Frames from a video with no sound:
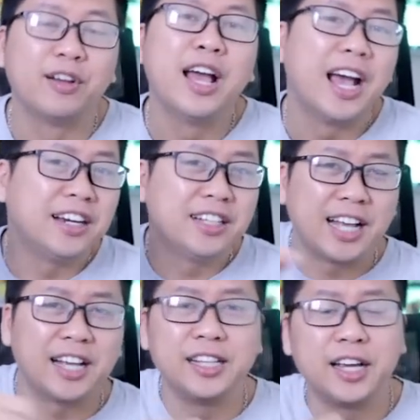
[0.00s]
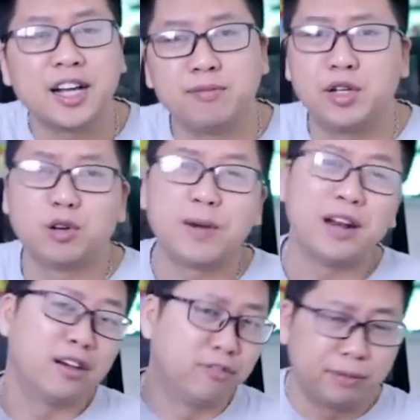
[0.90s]
hãy đưa ra ý kiến cảm nhận của bạn
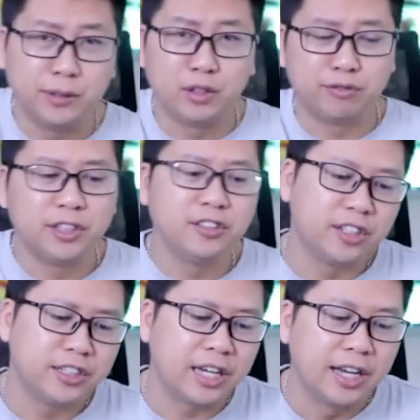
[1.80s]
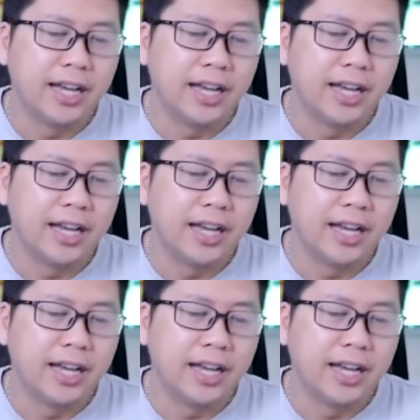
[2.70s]
ở phần bình luận phía dưới nha